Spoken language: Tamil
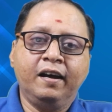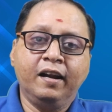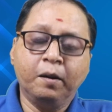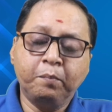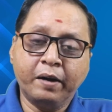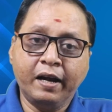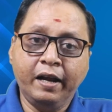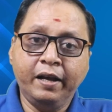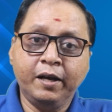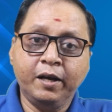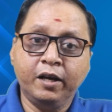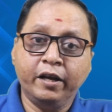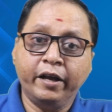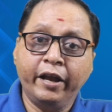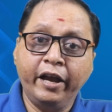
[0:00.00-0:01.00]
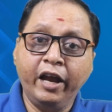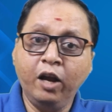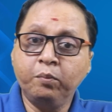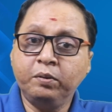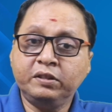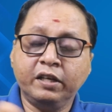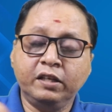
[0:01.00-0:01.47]
நண்பர்களே
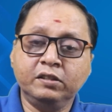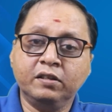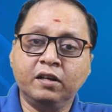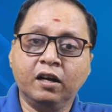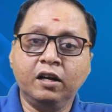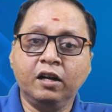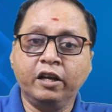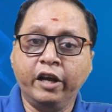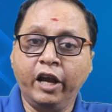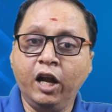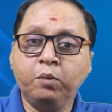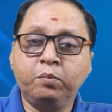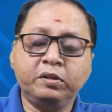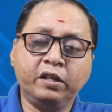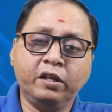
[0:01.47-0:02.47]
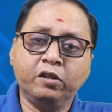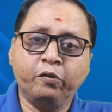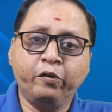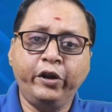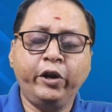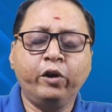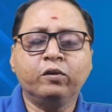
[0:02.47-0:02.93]
எழுபத்தைந்து நாள் எழுபத்தைந்து
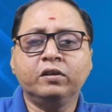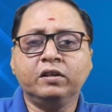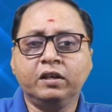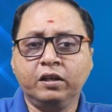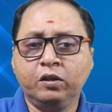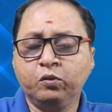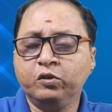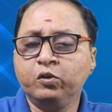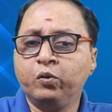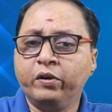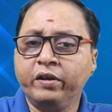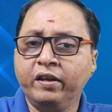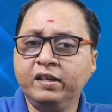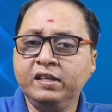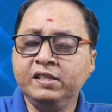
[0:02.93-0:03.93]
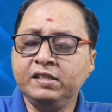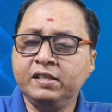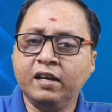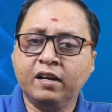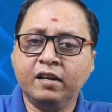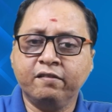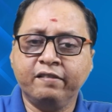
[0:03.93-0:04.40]
வீடியோ இது வந்து ஒரு
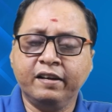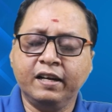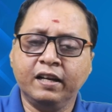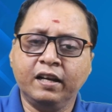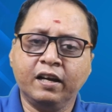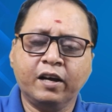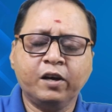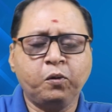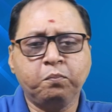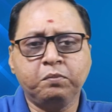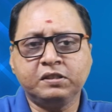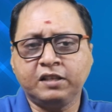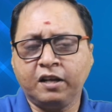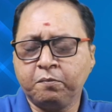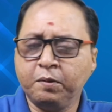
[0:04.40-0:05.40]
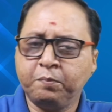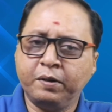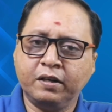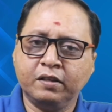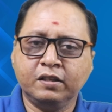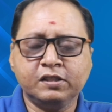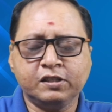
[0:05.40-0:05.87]
ஈஸியான வேலை இல்லைங்க ரொம்ப
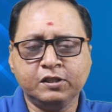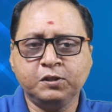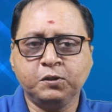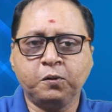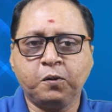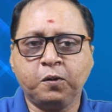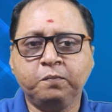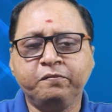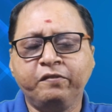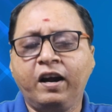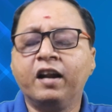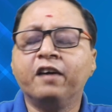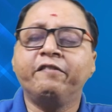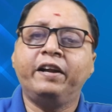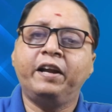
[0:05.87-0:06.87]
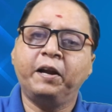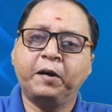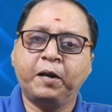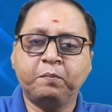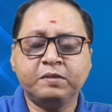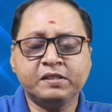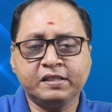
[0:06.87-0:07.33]
சிரமப்பட்டு தான் செஞ்சுருக்குறோம் ஆனால்
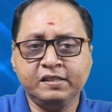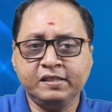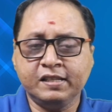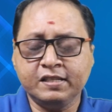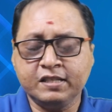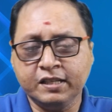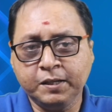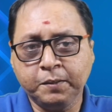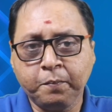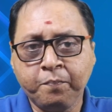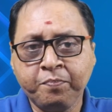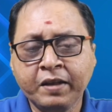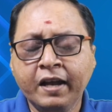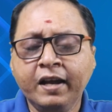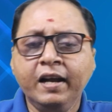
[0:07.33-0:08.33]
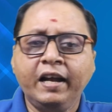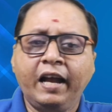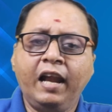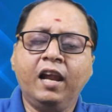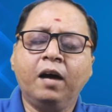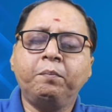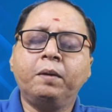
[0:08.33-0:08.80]
வெற்றிகரமாக செஞ்சாச்சு
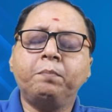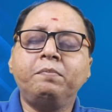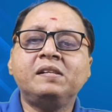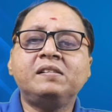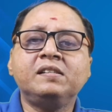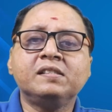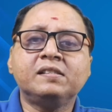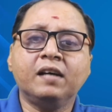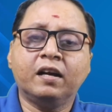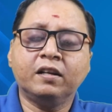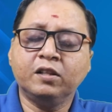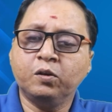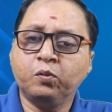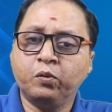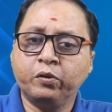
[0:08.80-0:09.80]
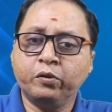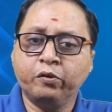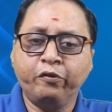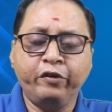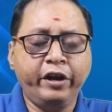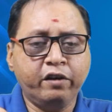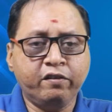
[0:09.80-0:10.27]
எல்லாமே பிஸ்னஸ் சார்ந்த ஒரு
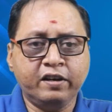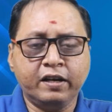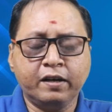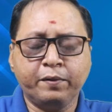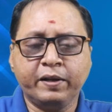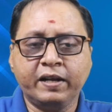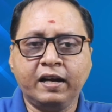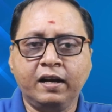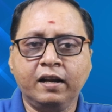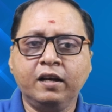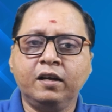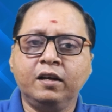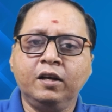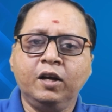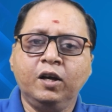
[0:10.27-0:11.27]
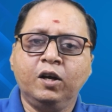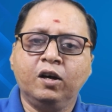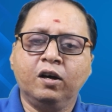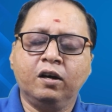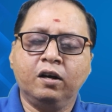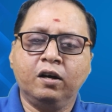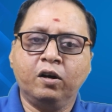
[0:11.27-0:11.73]
வீடியோவாக இருக்கிறதுனால
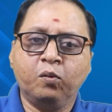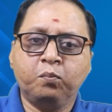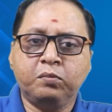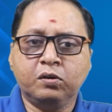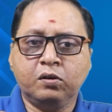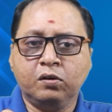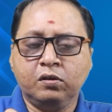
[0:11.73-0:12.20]
ரொம்ப